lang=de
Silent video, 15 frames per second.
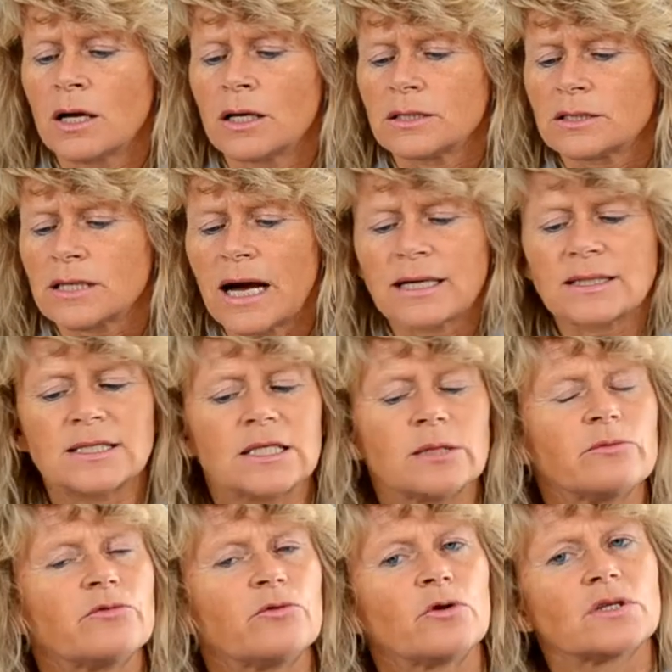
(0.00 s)
Sagen Sie dem
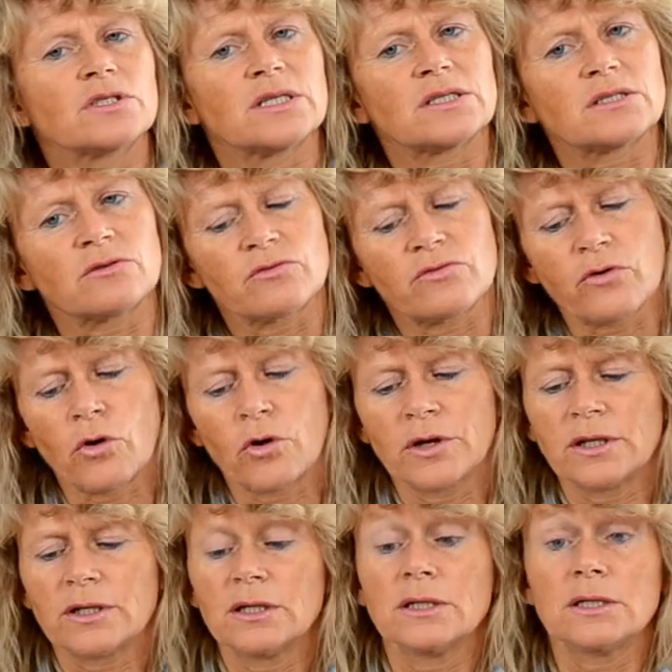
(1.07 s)
Vorgesetzten
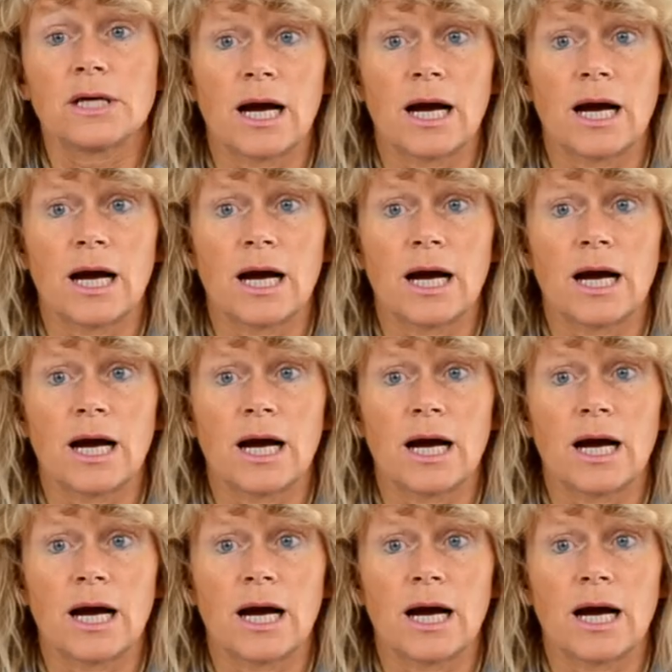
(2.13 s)
freundlich,